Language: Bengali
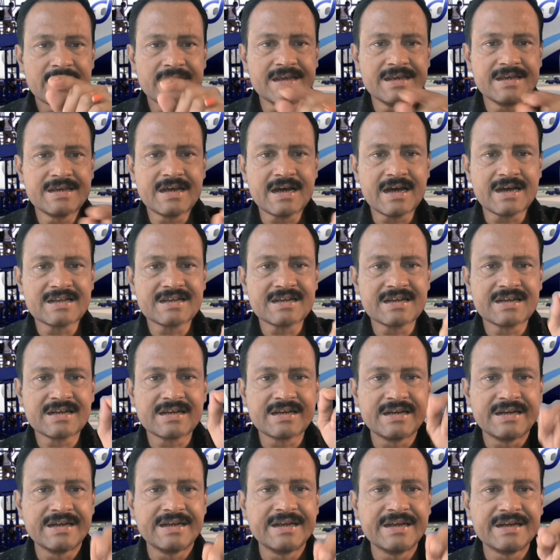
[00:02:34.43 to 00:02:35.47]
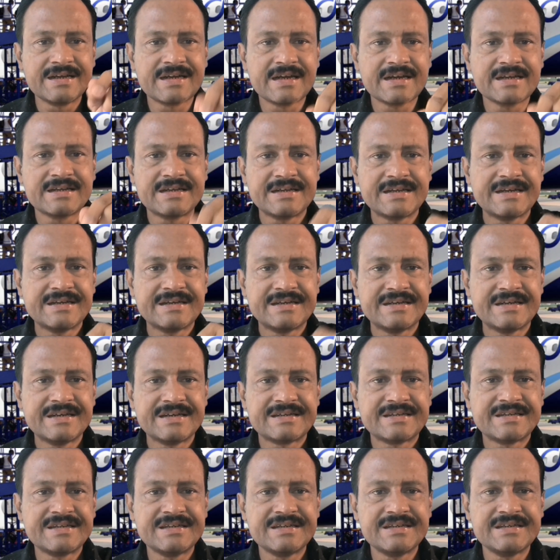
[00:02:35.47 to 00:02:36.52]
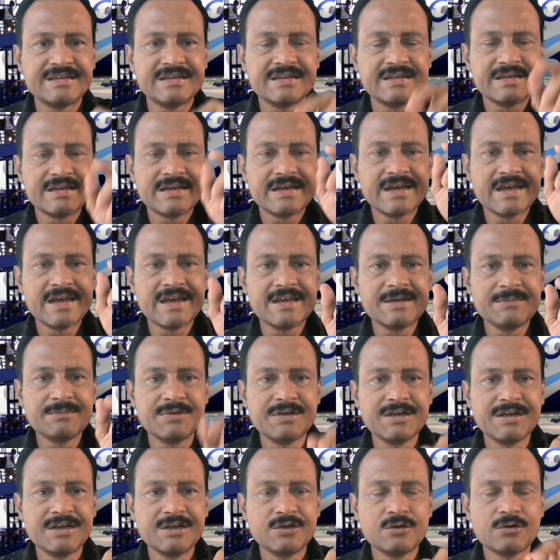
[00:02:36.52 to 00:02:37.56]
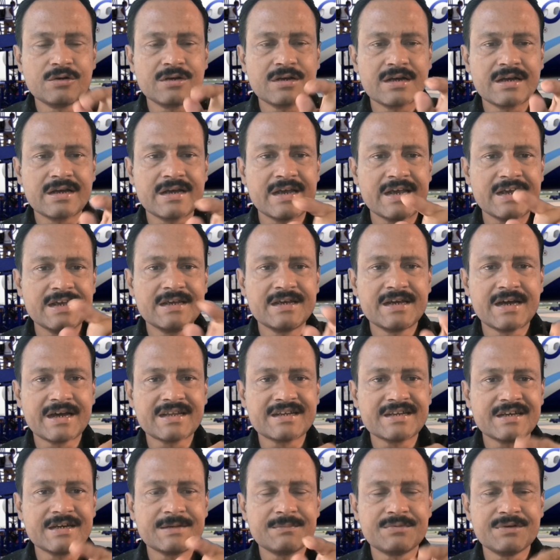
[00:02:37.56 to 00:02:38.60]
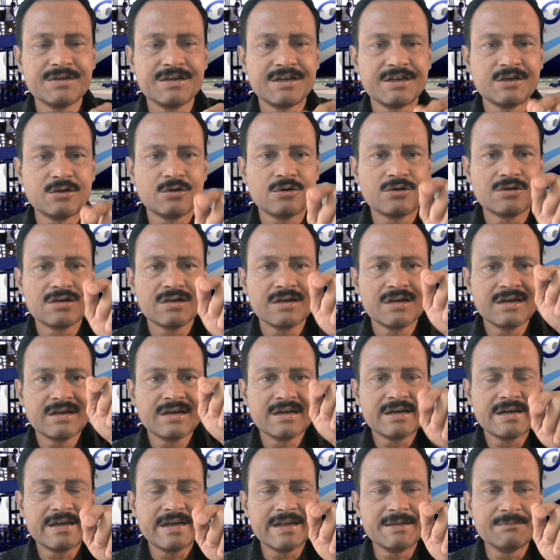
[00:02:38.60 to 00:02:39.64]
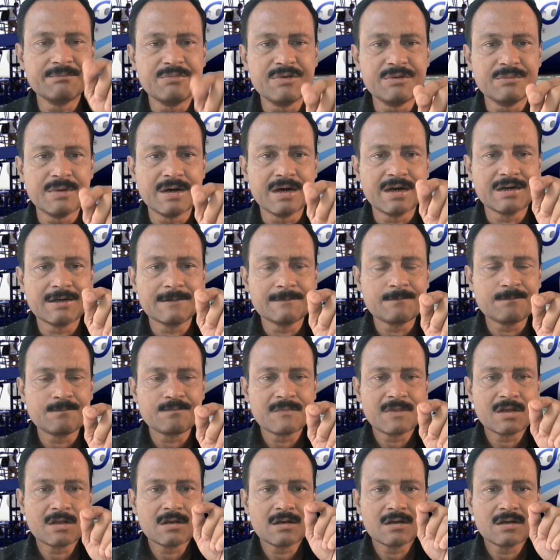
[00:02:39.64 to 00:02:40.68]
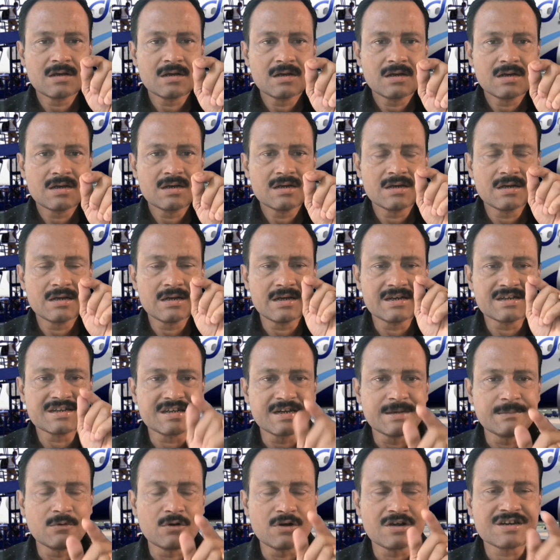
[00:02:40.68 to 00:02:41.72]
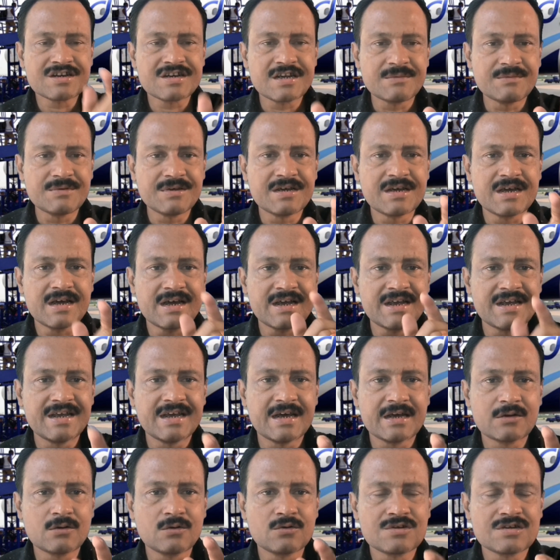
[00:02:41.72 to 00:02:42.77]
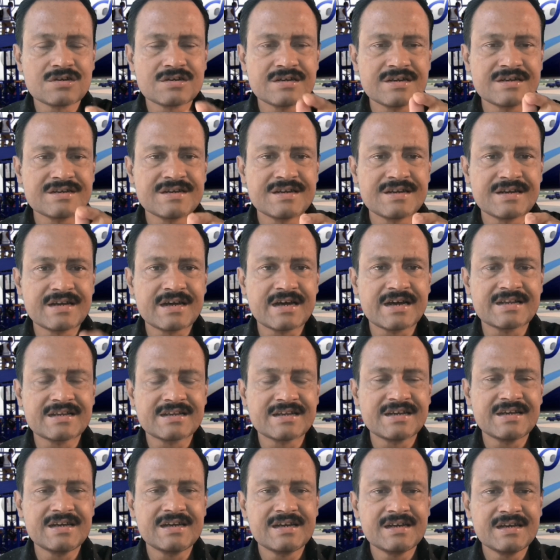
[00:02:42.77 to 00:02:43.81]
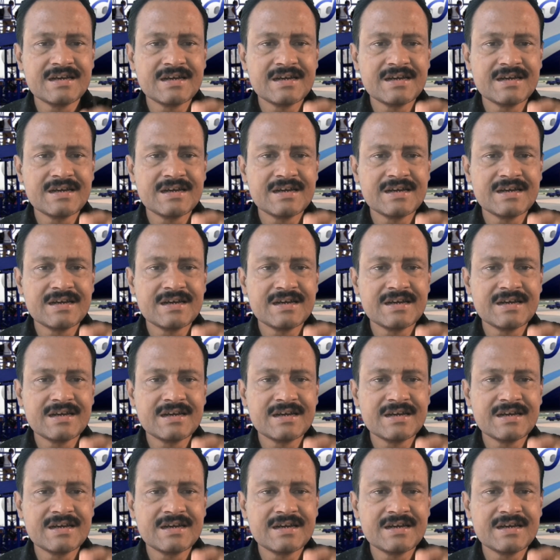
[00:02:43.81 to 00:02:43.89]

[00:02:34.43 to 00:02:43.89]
এই কাজের লিঙ্কটা দিয়ে দিয়েছি এই ভিডিওর এই কাজের ভিডিওর এই বিমান সেবক সেবিকা এয়ার হোস্টেজের কাজে